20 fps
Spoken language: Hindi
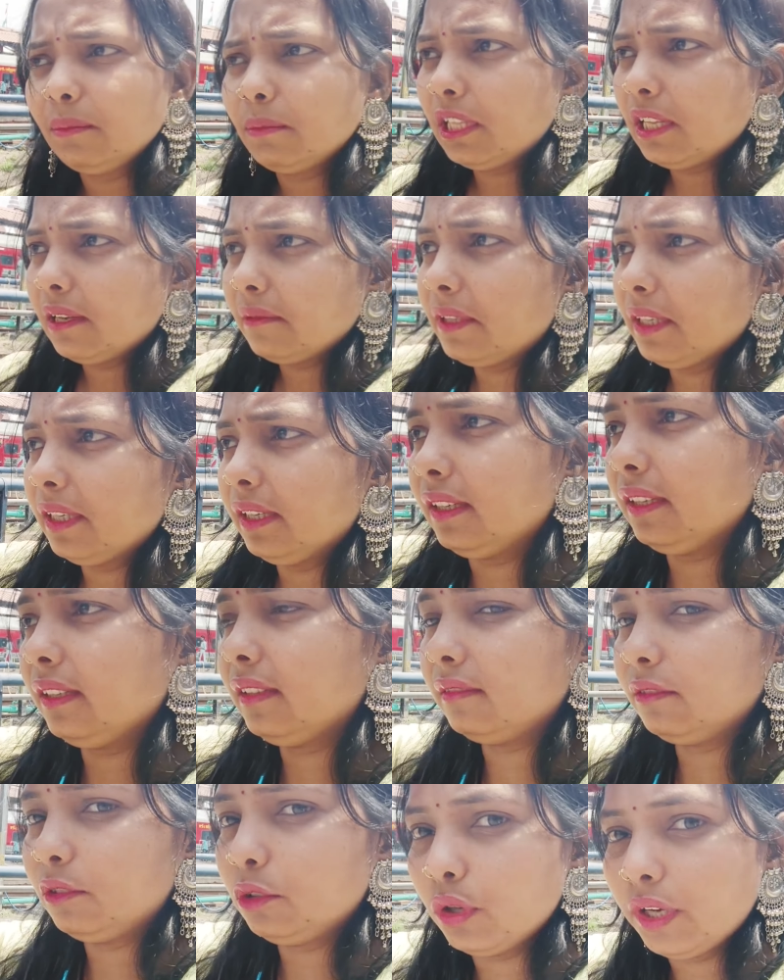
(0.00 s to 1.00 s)
मतलब कि
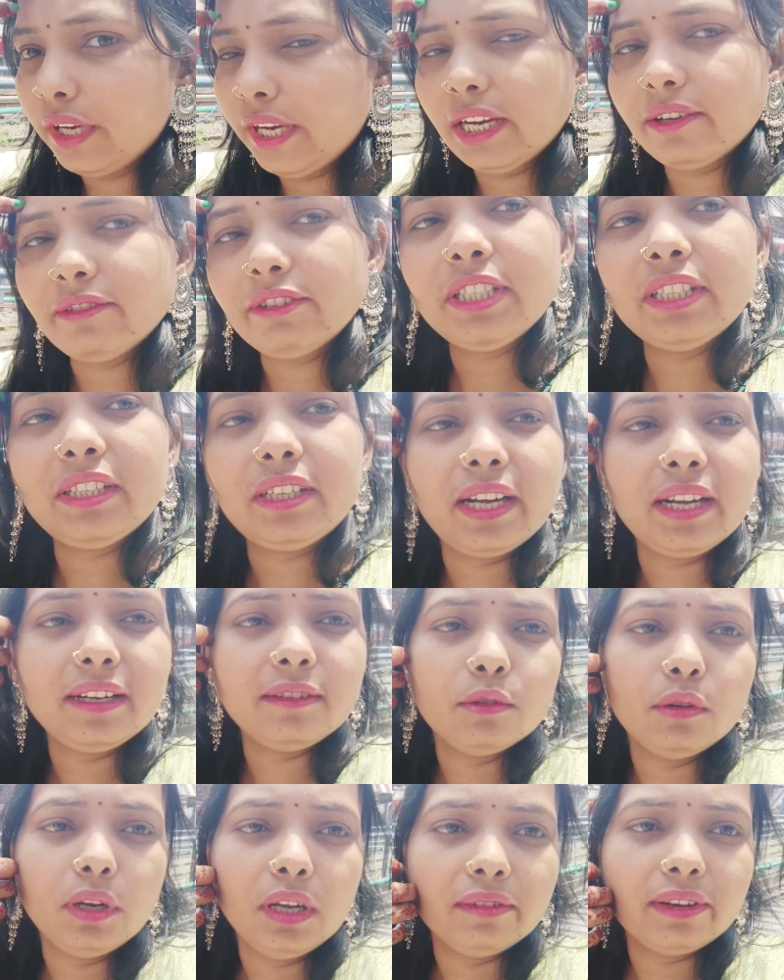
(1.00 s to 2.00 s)
जो एक बजे ट्रेन
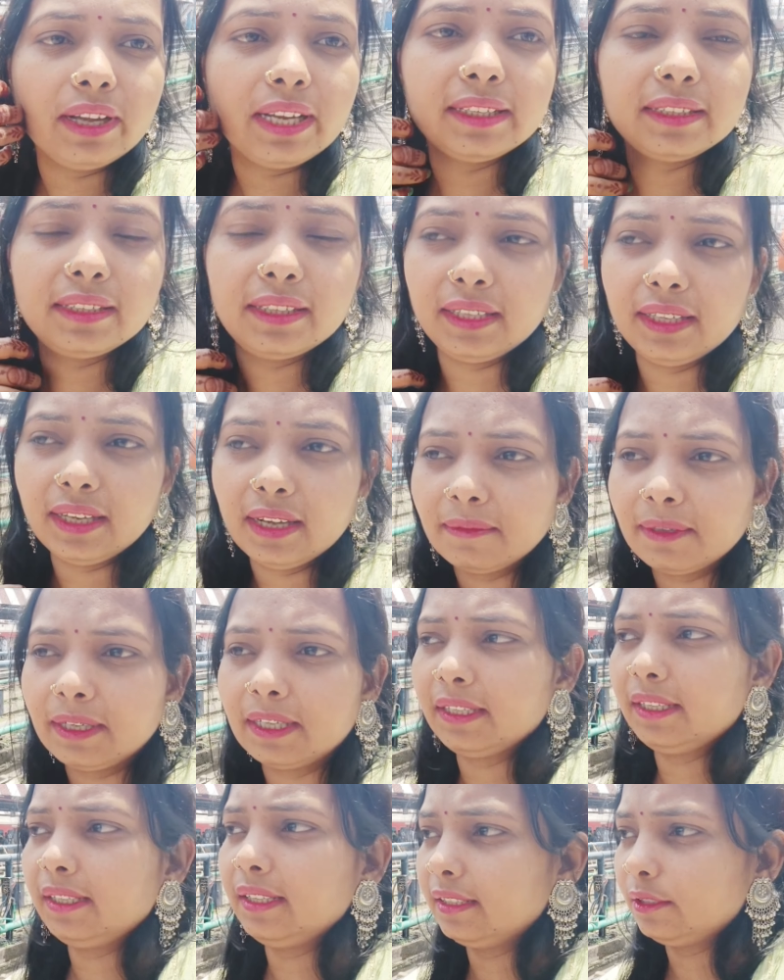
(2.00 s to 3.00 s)
खुलने वाली थी
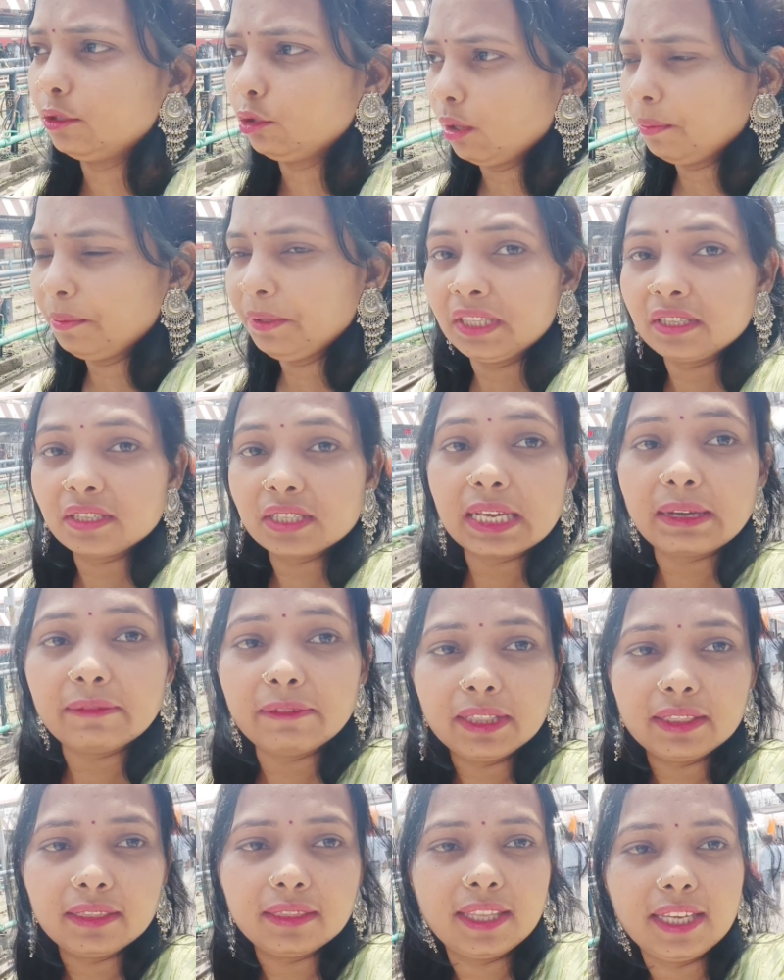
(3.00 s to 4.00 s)
हमारी जो अभी
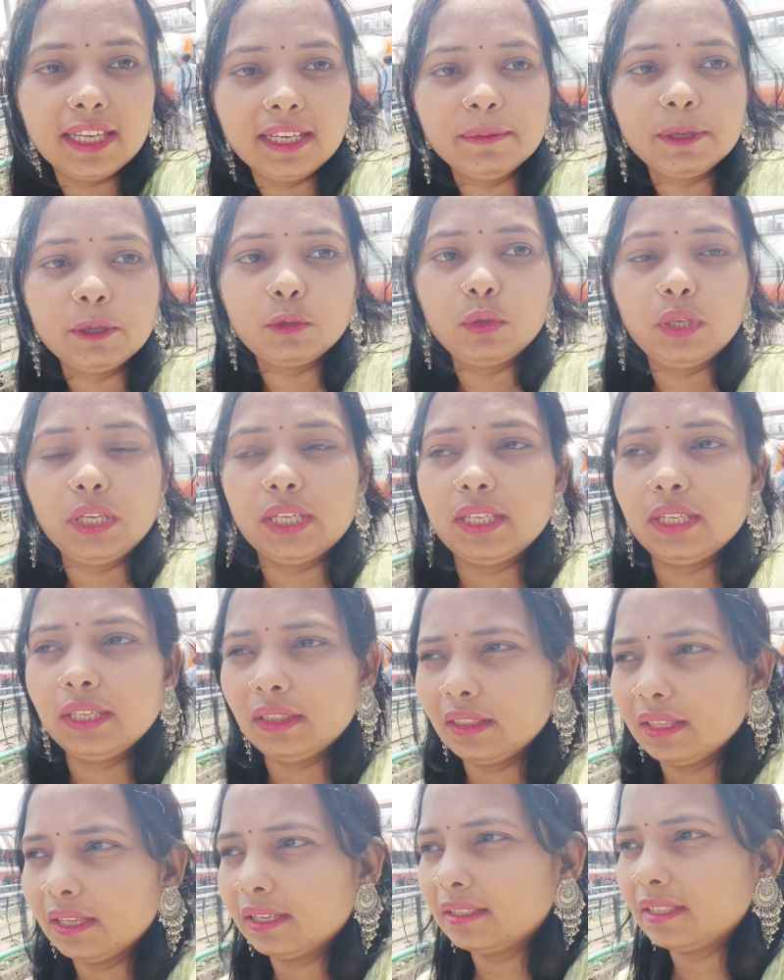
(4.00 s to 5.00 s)
सवा तीन में खुलेगी
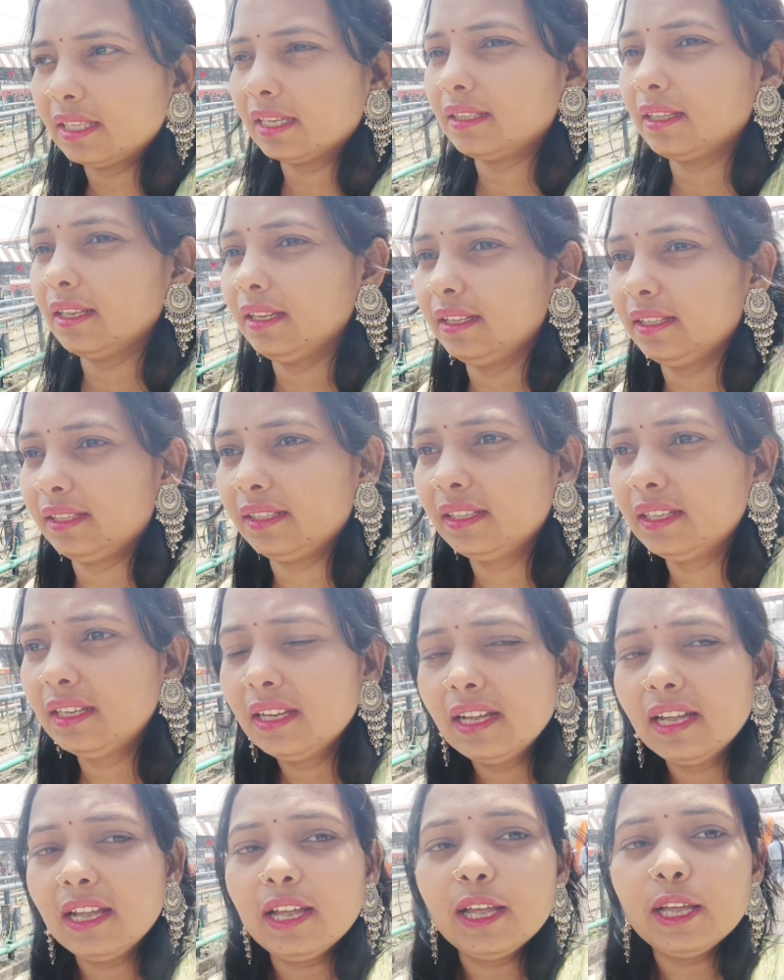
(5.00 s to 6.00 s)
इतना ज्यादा लेट
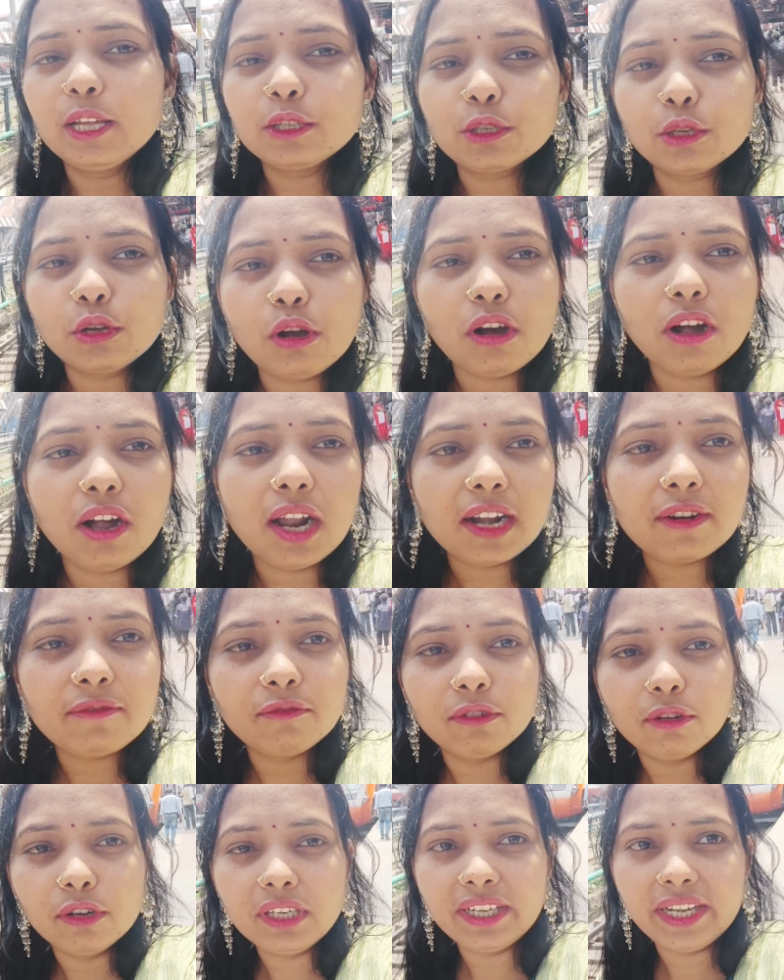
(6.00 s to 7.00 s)
सो so, और
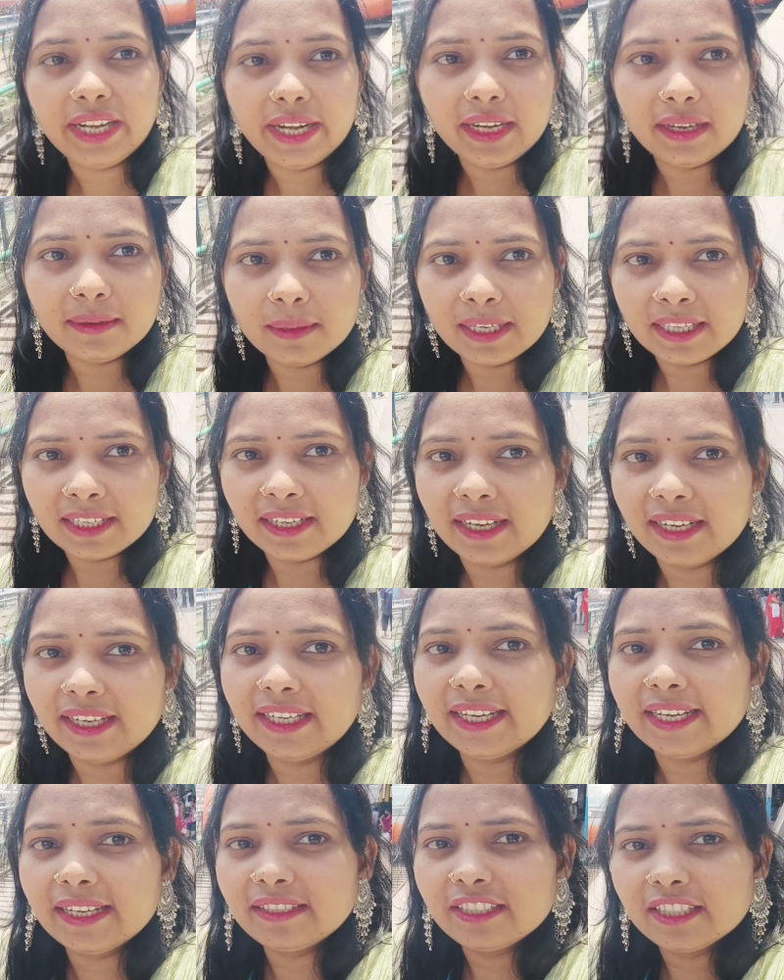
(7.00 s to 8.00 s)
वो ट्रेन हमारी
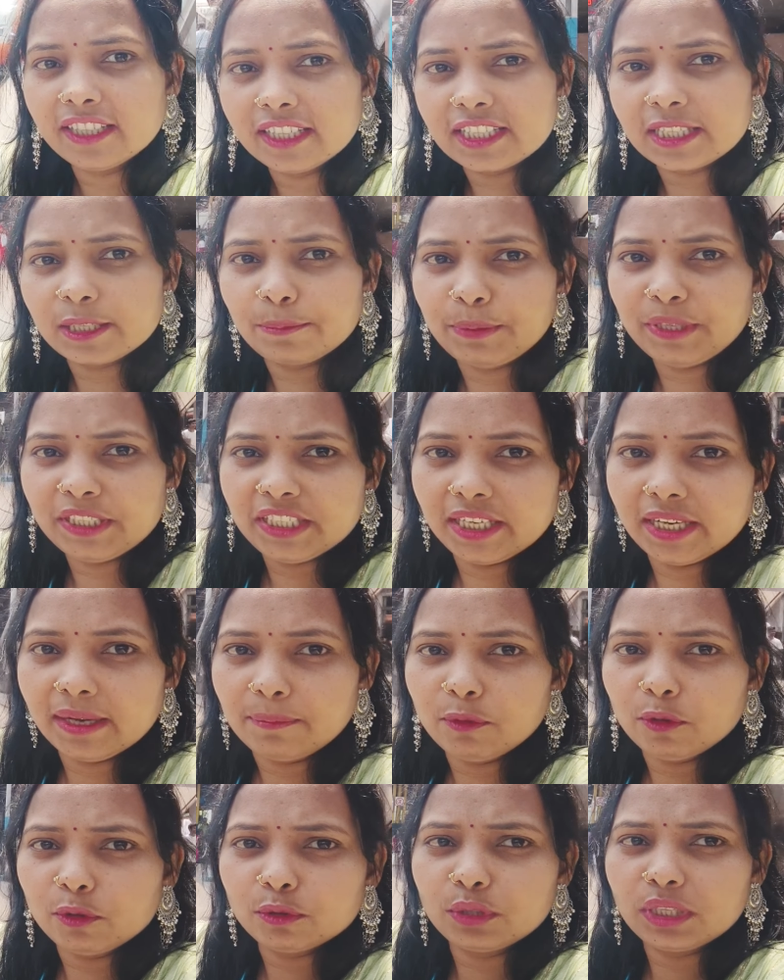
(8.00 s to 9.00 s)
रही है जस्ट पीछे
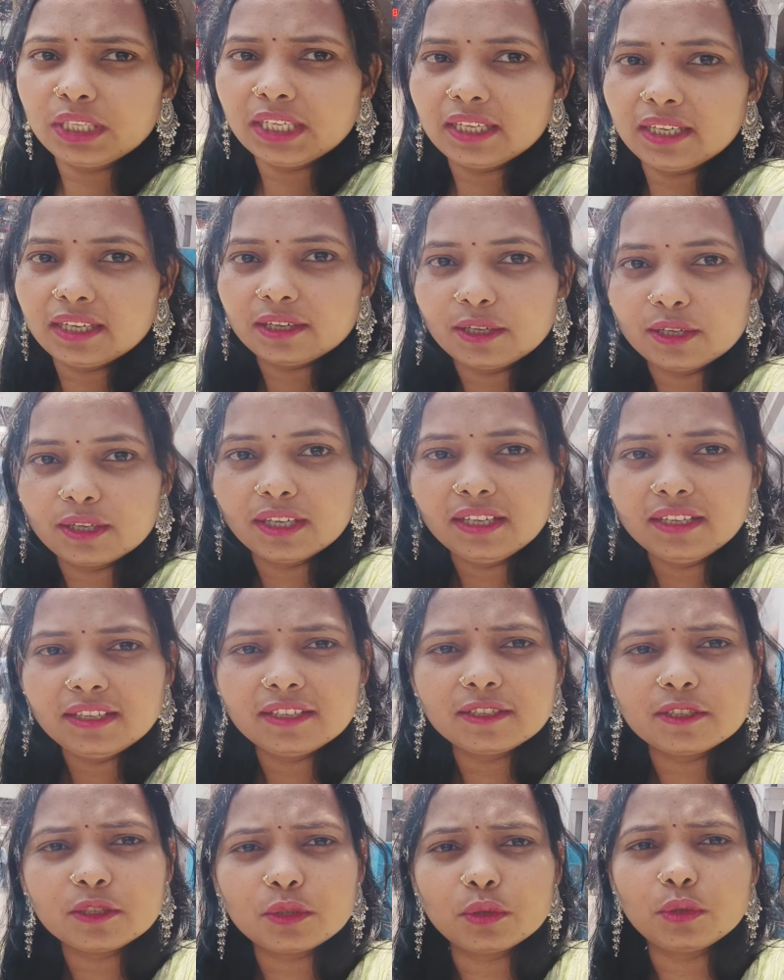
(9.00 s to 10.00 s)
आप लोग को दिख रहा होगा
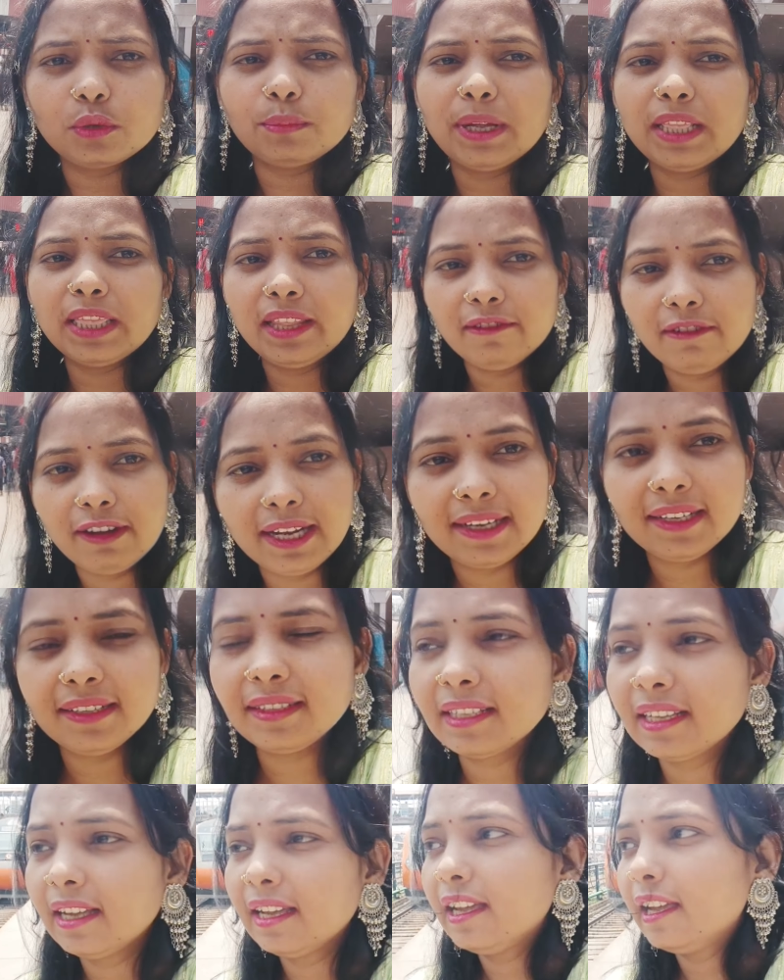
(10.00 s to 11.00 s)
सो so, वंदे
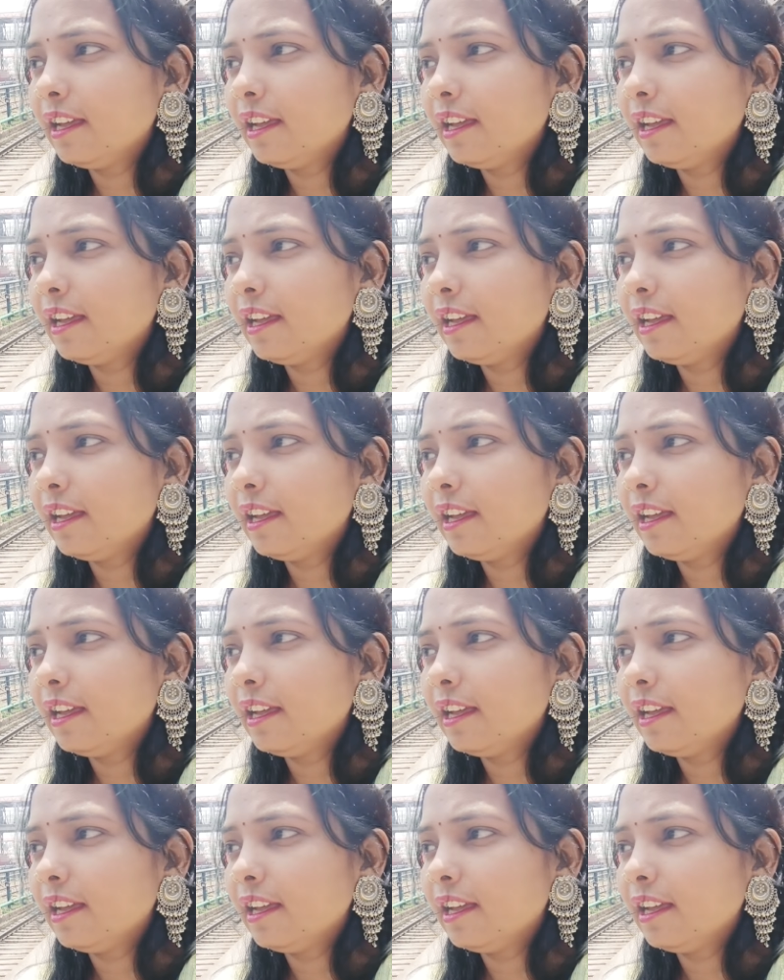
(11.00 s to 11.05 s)
भारत